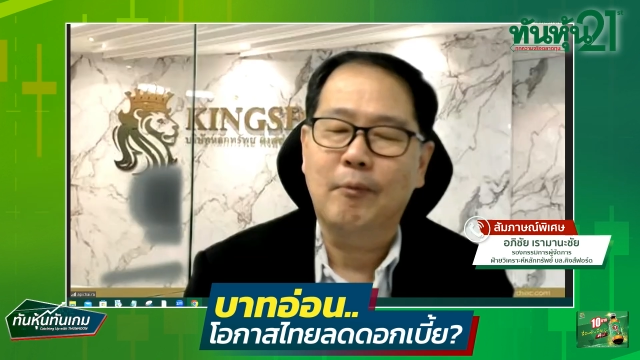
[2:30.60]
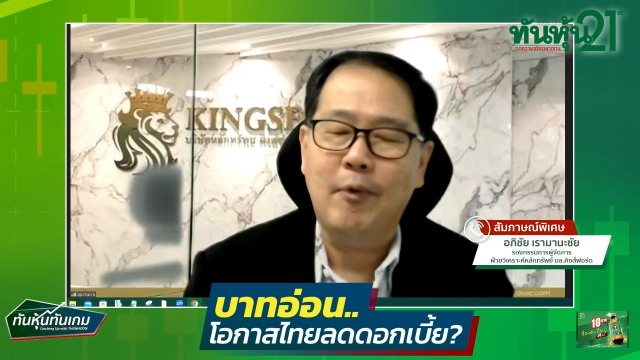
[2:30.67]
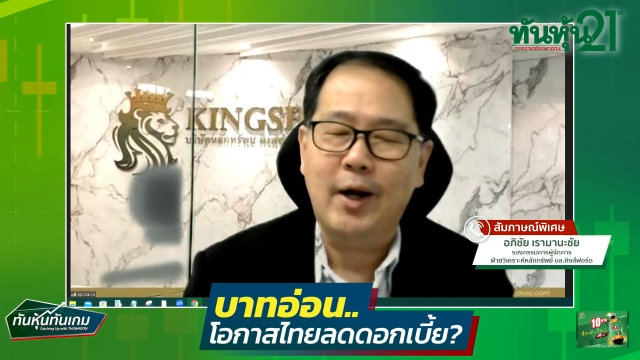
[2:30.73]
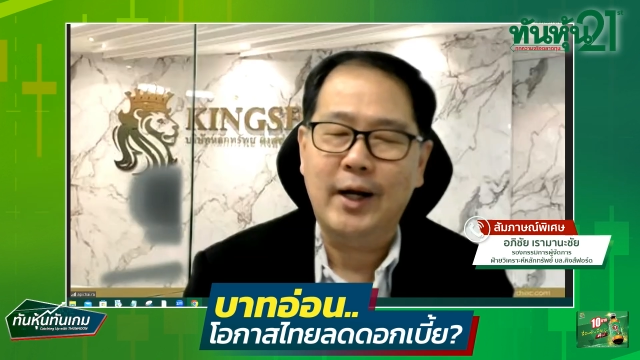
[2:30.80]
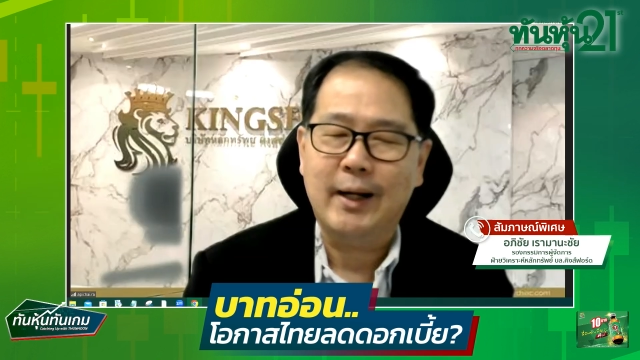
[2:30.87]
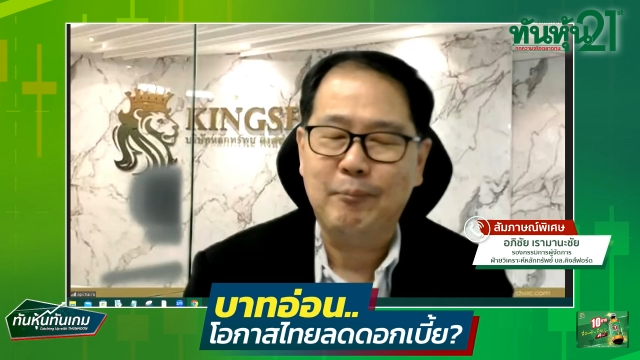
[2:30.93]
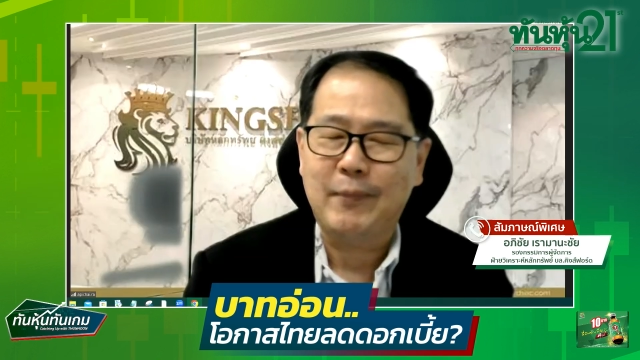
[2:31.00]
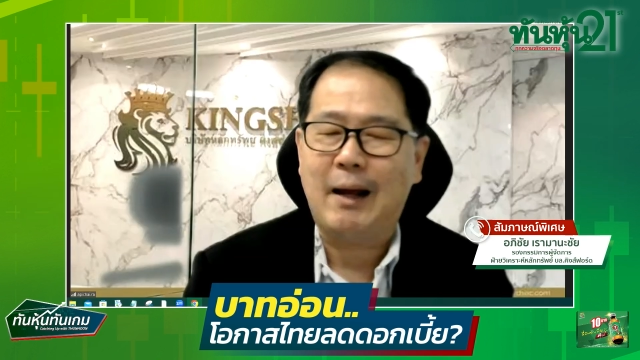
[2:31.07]
ผมว่า
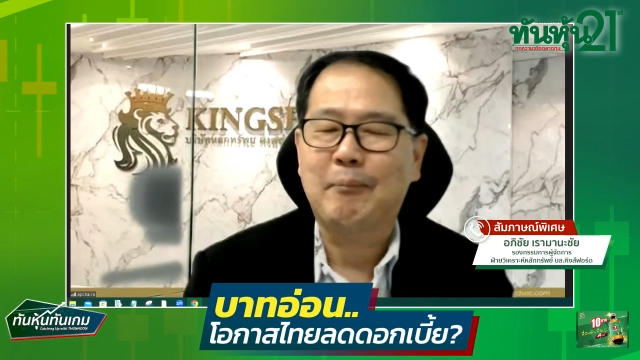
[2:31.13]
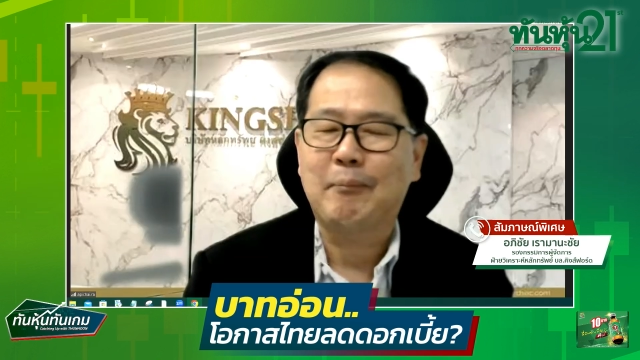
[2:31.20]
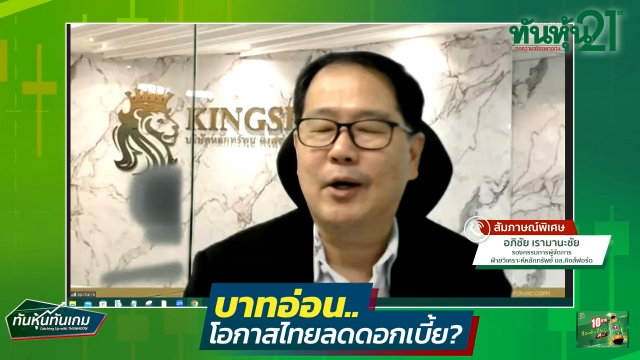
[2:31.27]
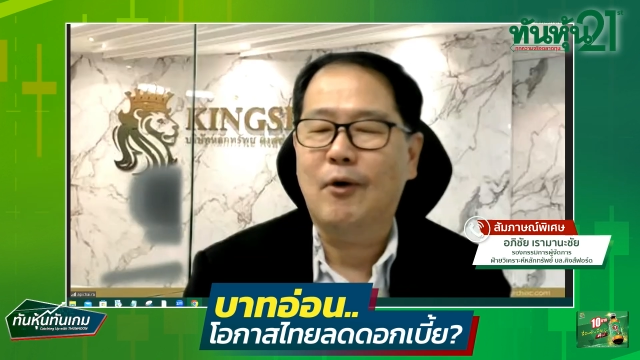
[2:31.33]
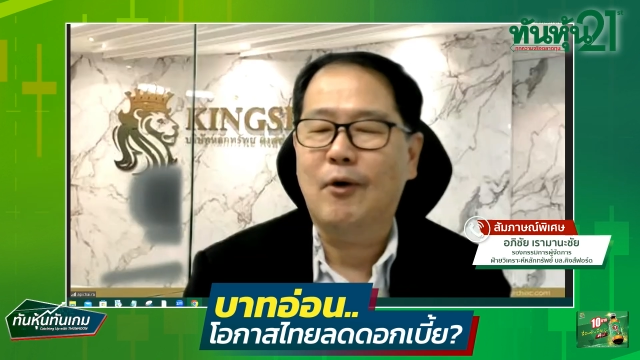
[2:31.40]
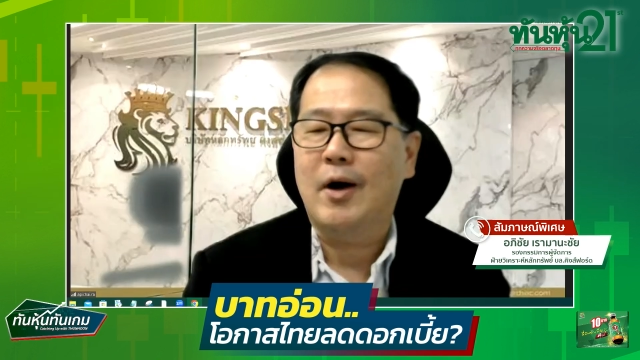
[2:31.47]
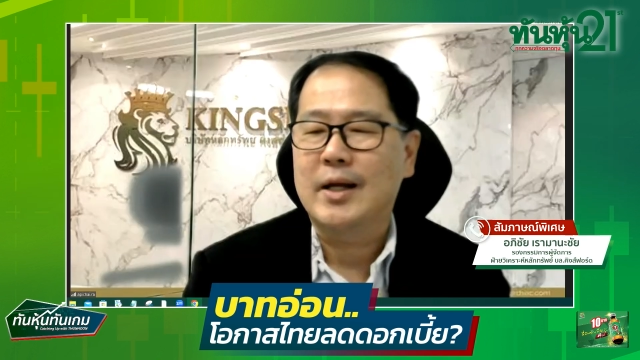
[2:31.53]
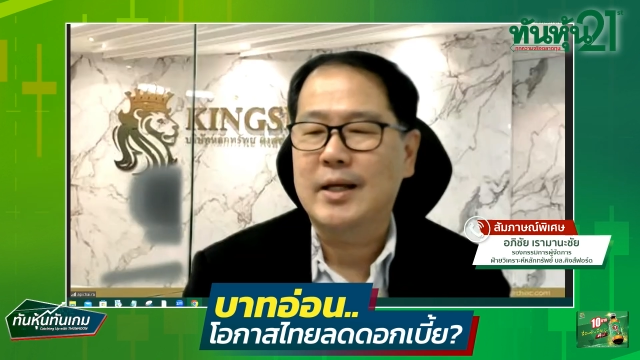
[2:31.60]
น้ำหนัก
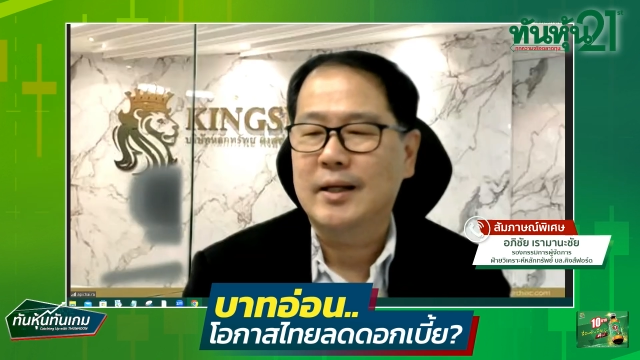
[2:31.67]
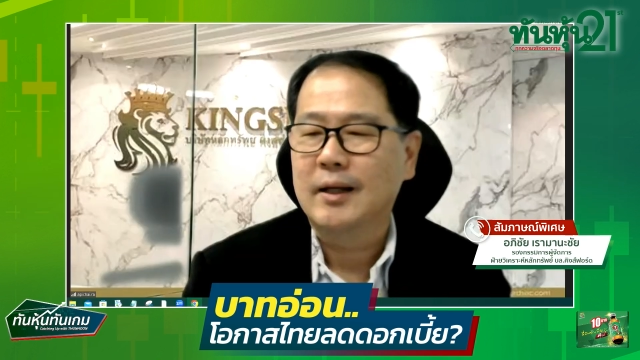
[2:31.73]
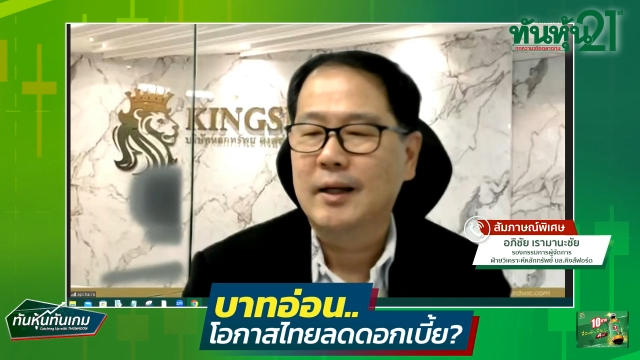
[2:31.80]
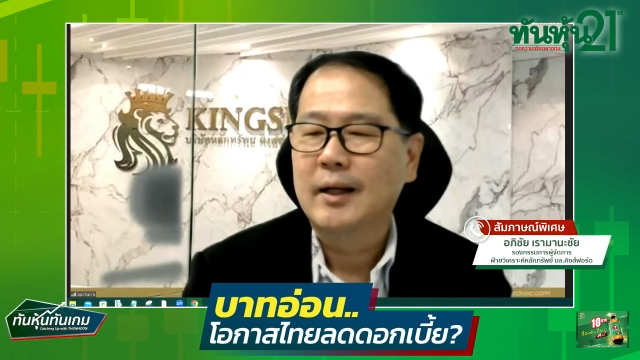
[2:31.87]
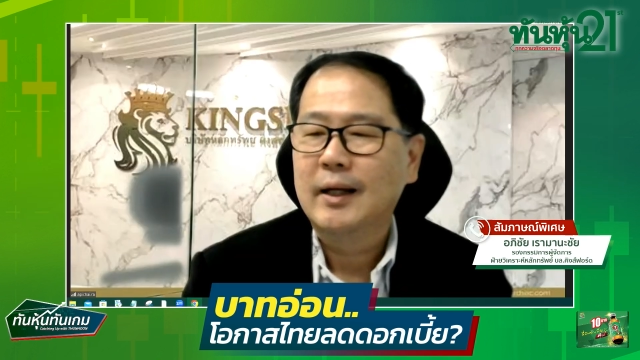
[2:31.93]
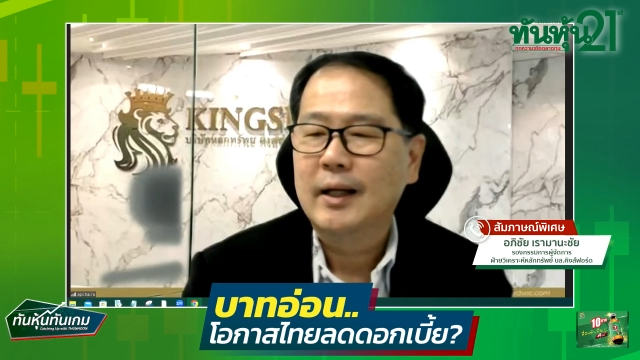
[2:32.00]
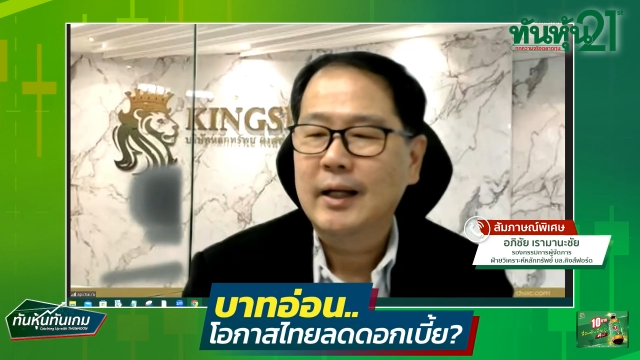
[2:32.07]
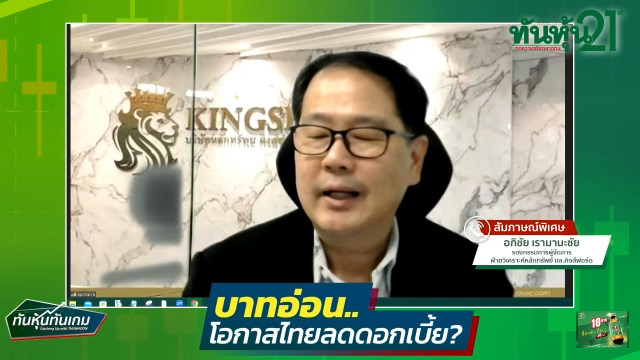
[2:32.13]
น้อย
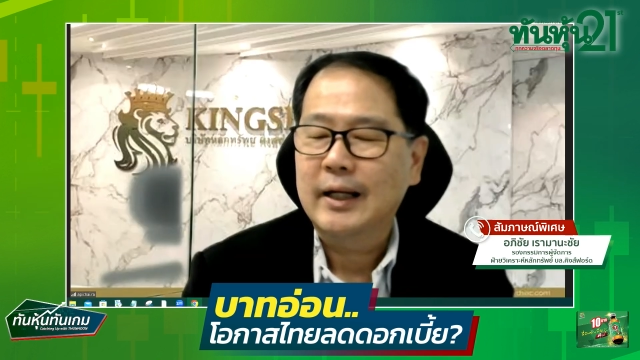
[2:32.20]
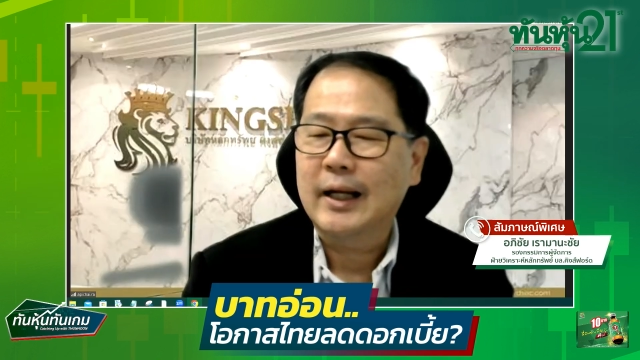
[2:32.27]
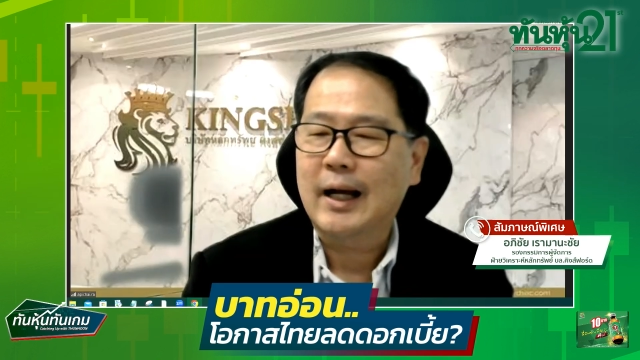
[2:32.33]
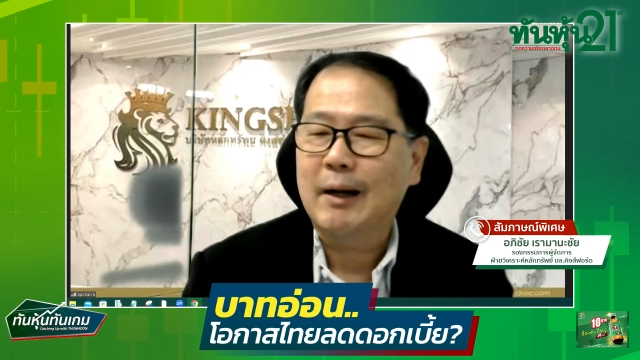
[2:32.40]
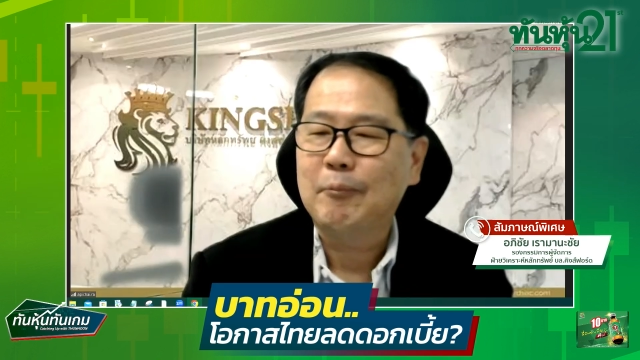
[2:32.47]
นะค